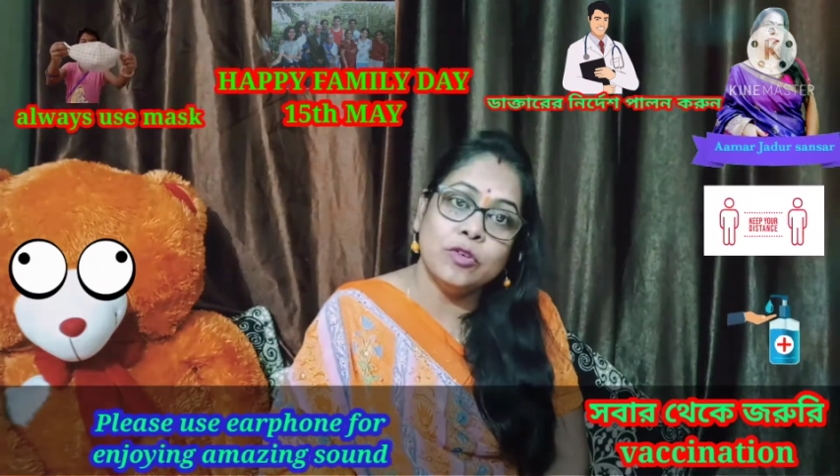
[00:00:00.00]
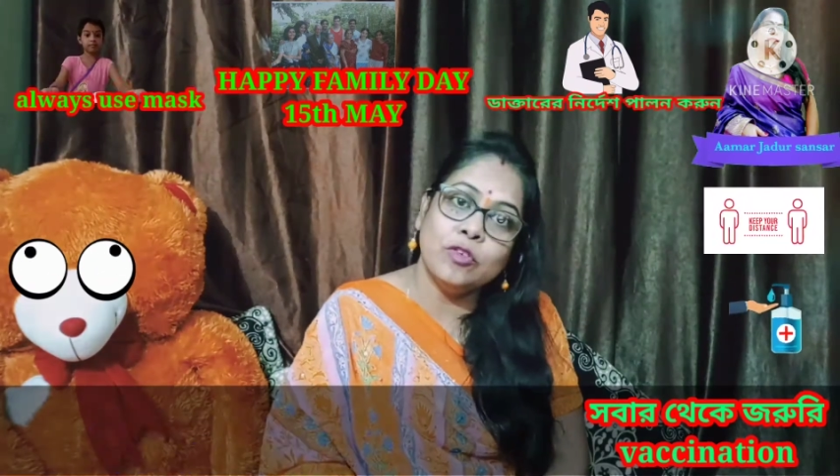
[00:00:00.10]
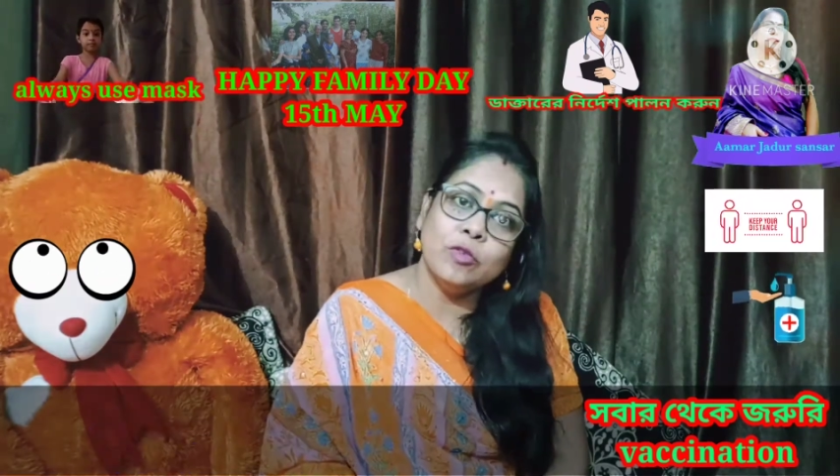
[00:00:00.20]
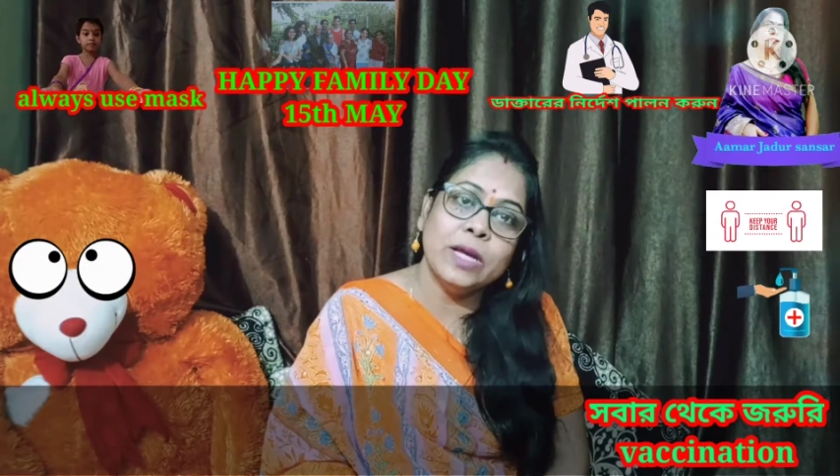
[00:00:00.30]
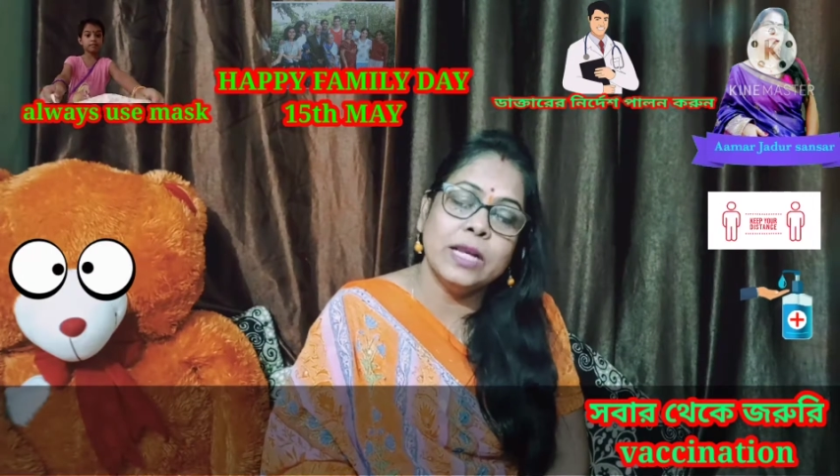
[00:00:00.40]

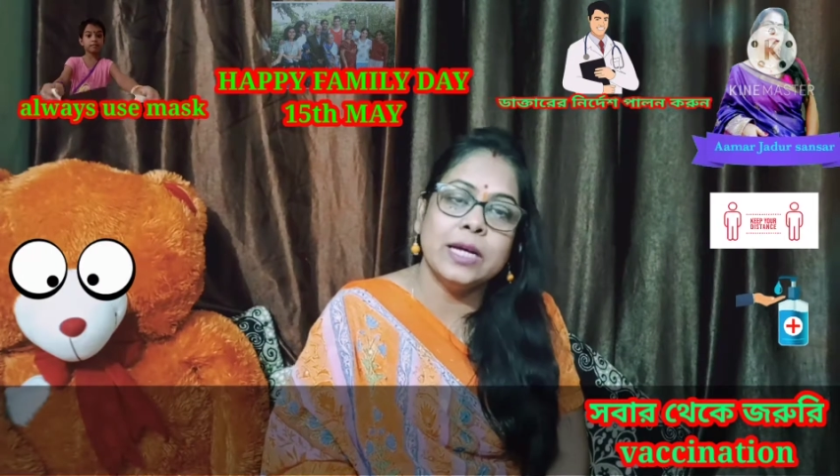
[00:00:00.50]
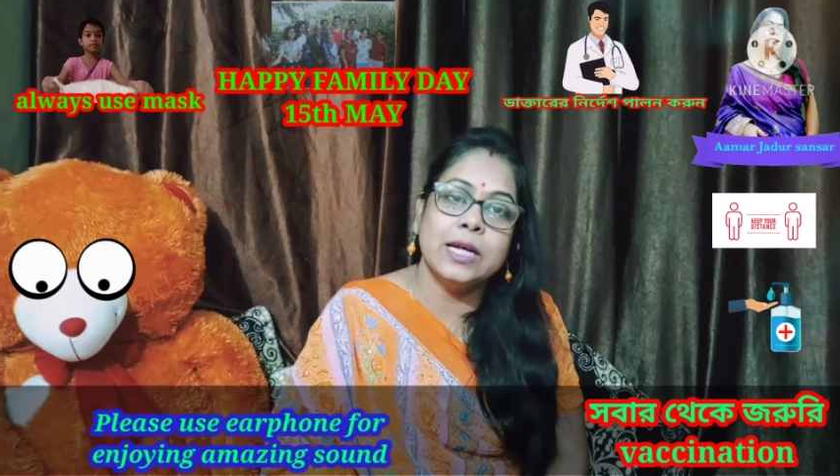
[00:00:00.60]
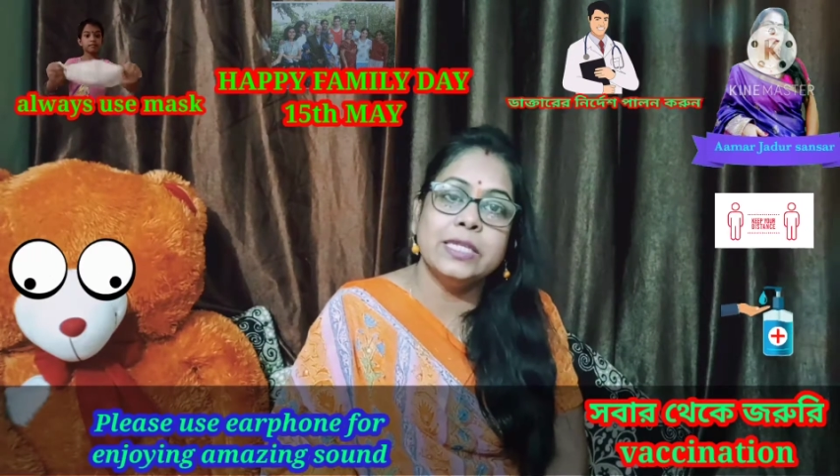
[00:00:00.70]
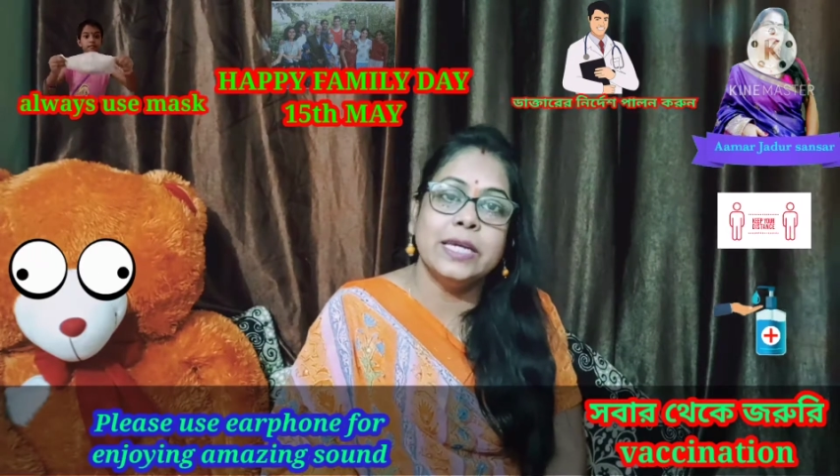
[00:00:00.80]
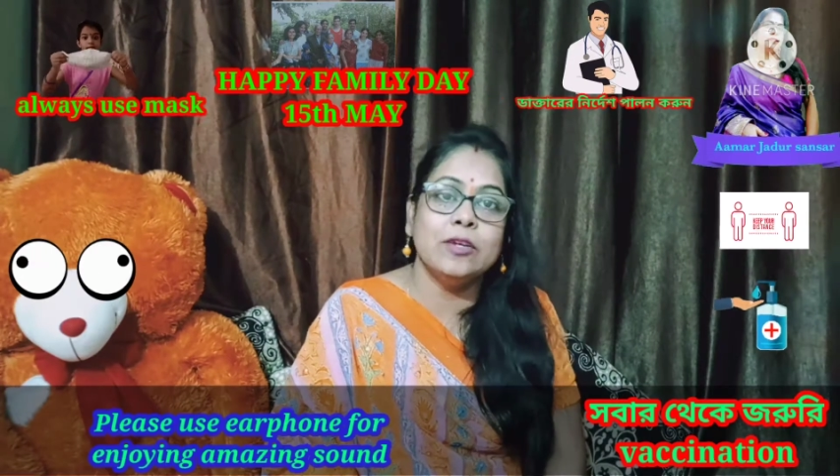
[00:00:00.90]

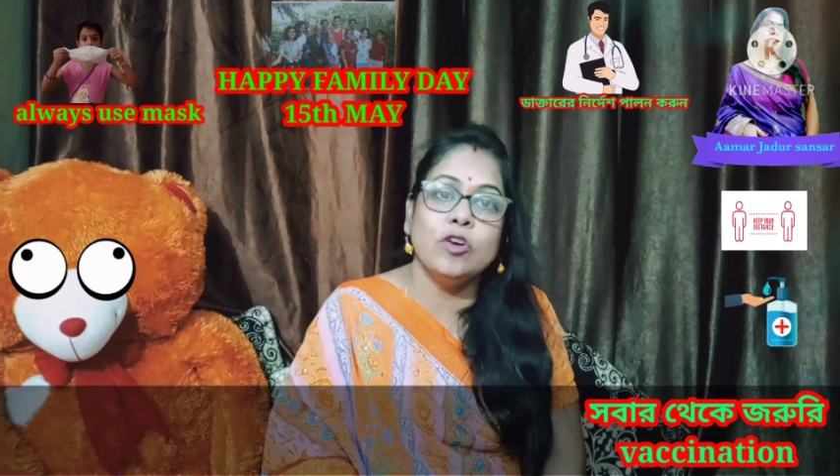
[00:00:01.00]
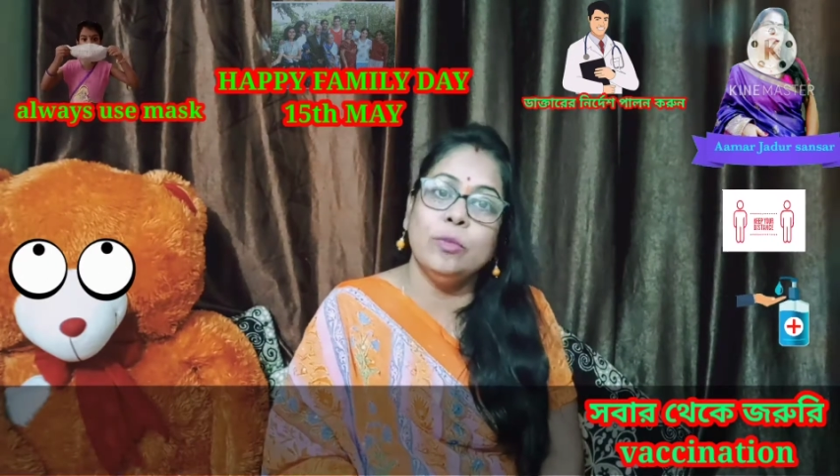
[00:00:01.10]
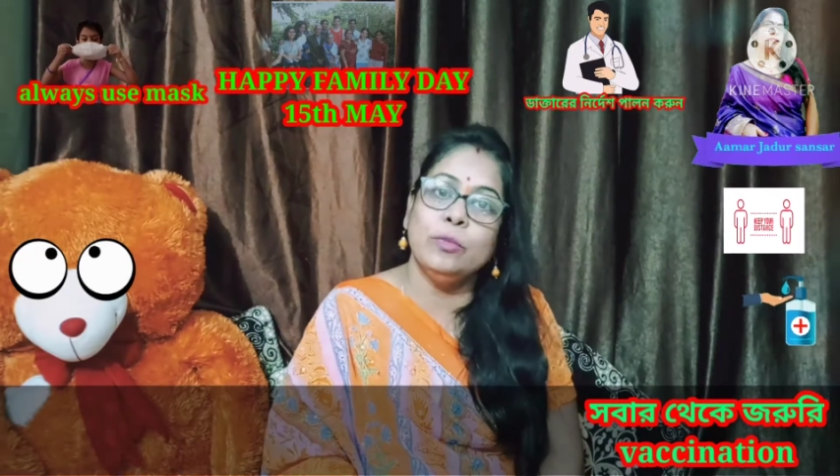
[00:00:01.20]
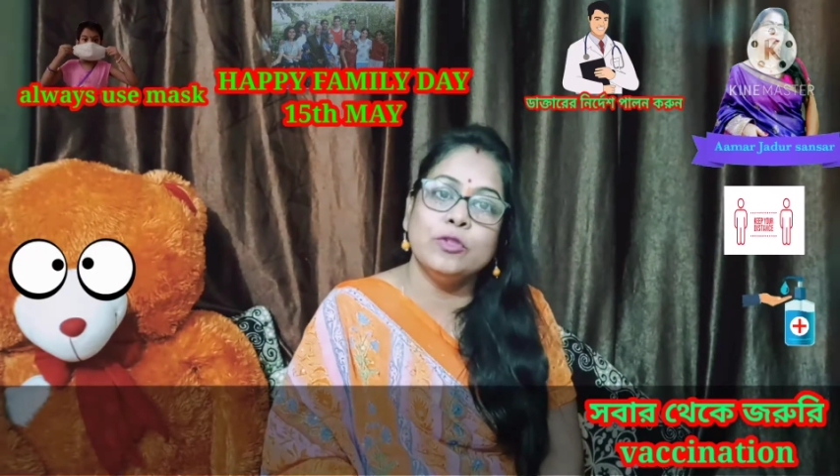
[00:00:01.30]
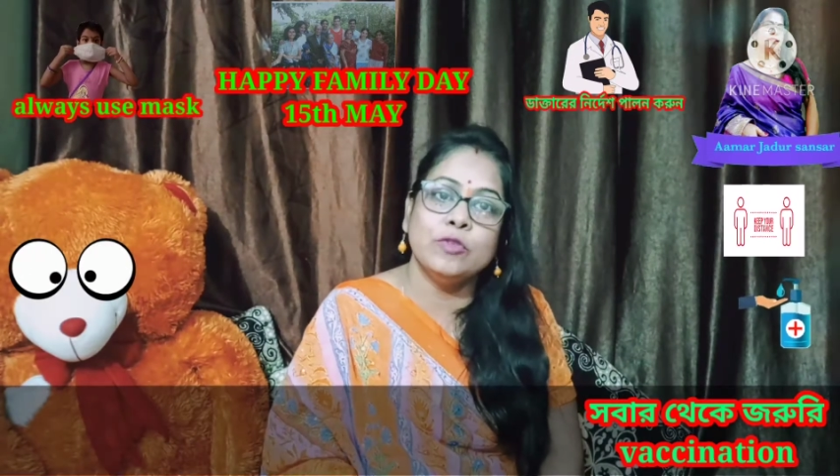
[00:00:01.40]
ছোট্টবেলাকার সেই
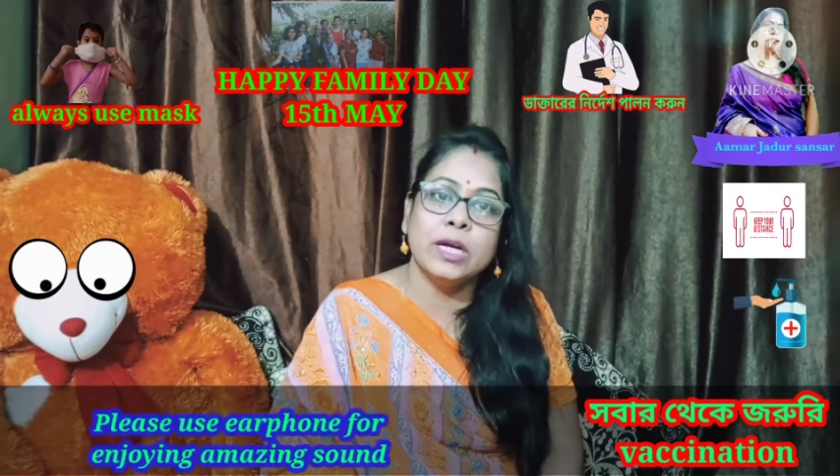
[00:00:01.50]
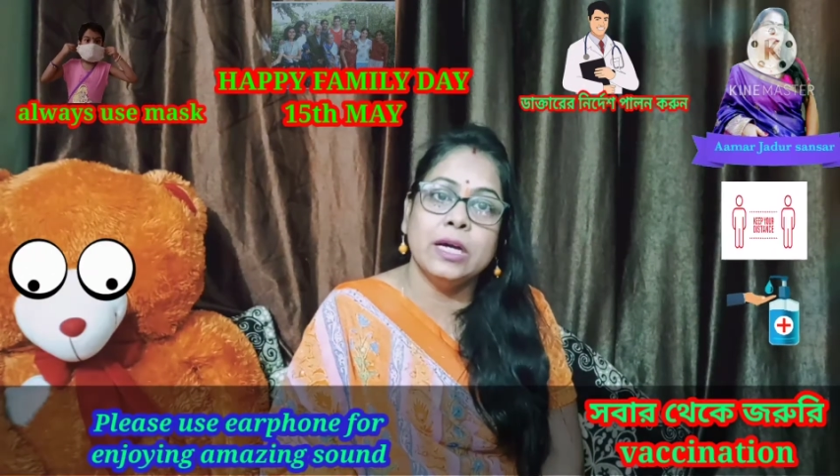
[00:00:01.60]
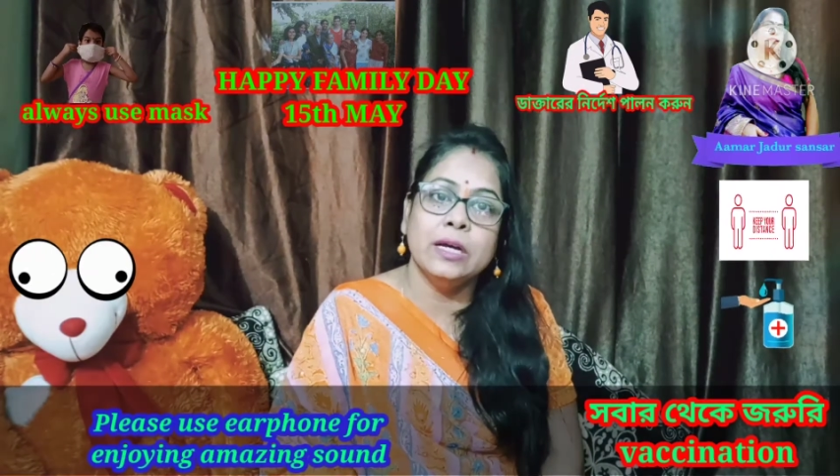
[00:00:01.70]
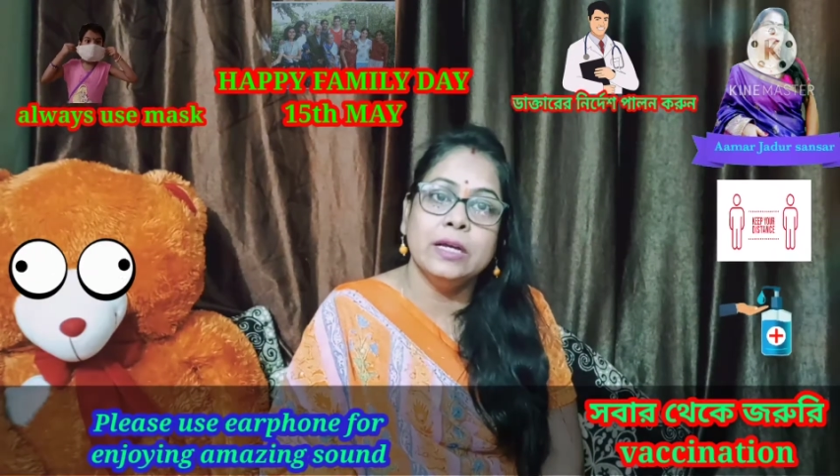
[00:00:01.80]
গল্প শোনা